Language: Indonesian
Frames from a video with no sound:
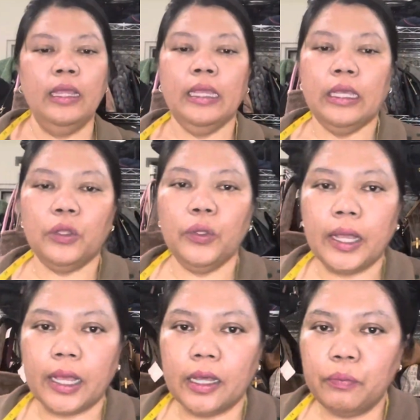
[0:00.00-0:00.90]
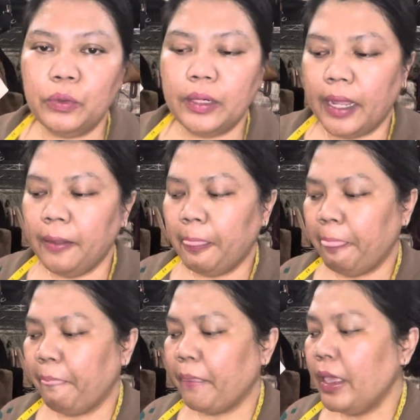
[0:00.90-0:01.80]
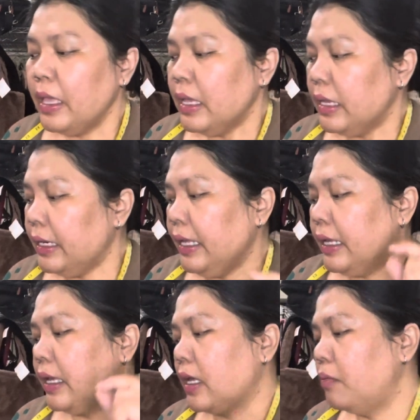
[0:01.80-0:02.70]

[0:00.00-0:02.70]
Itu ya kakak bunda. Nih kakak